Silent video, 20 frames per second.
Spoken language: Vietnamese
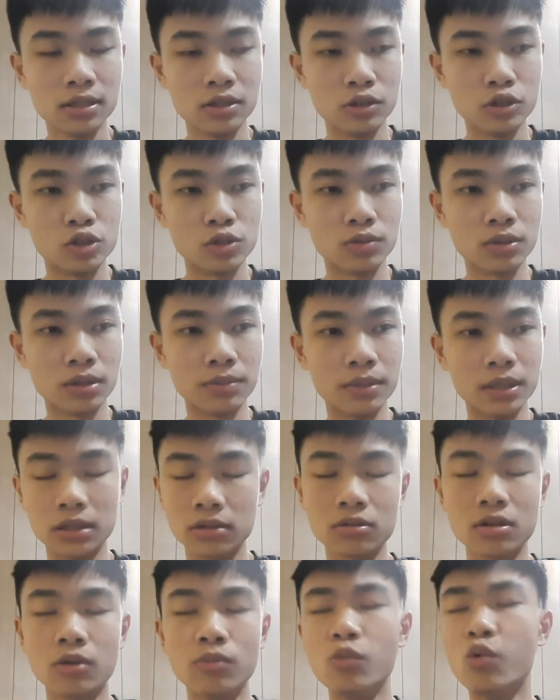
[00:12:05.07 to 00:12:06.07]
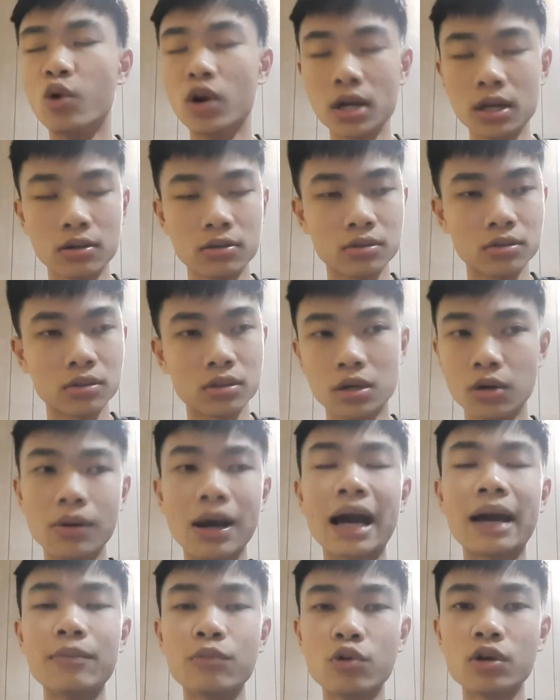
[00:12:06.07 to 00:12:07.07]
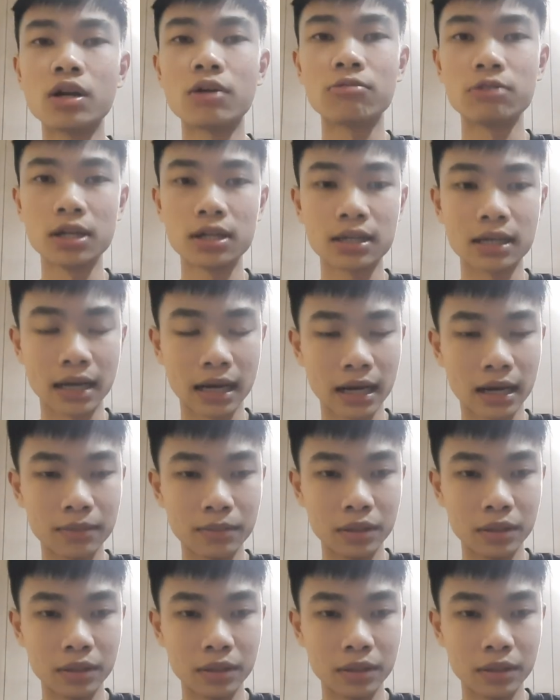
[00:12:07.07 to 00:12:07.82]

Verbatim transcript: Nói chung là mình cũng không muốn đâu, không ai muốn động đất cả,